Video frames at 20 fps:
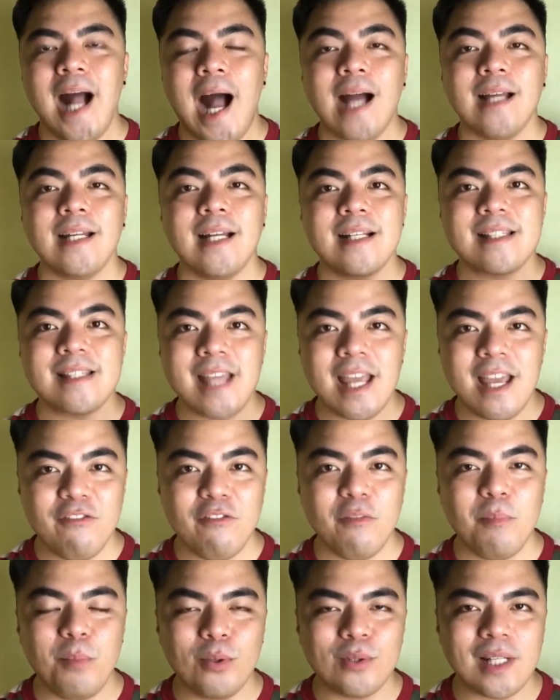Ang nag-save
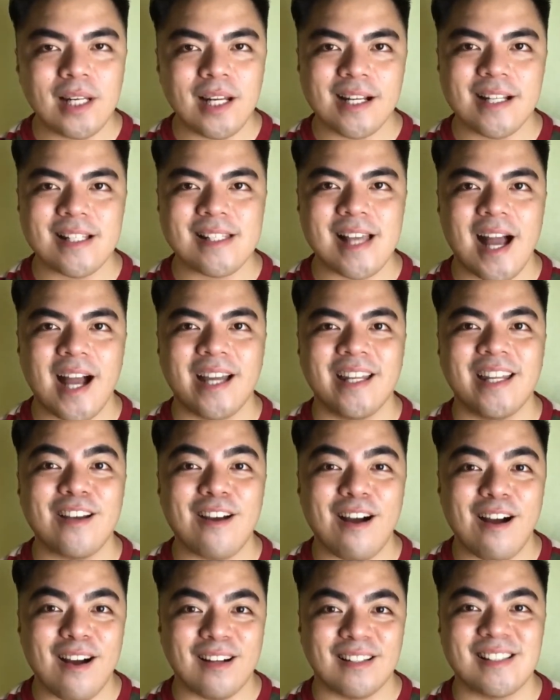po talaga sa akin ay
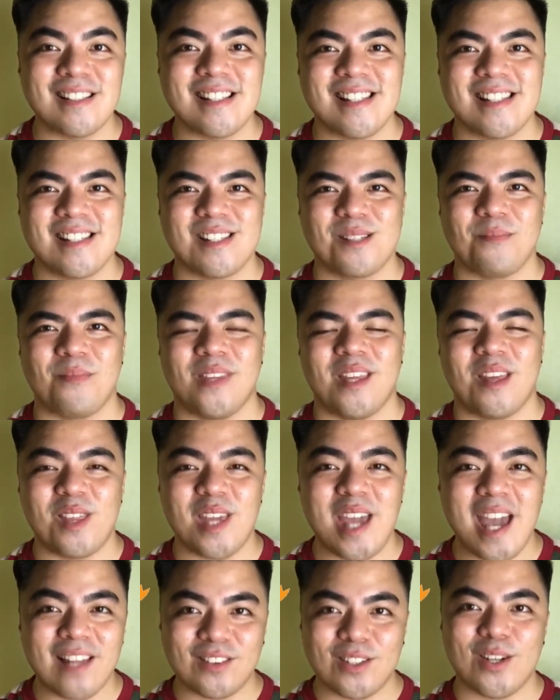arts
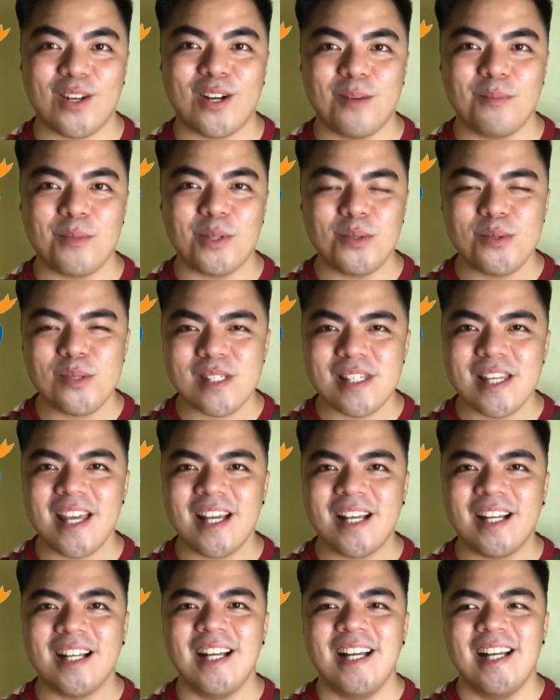theater,
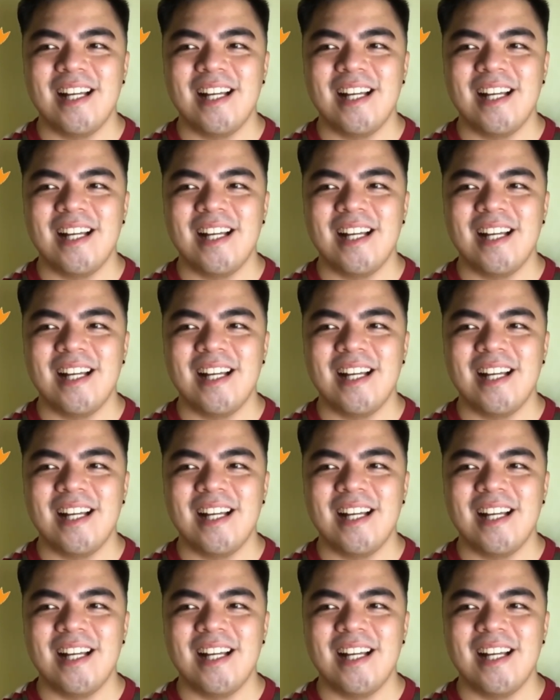music,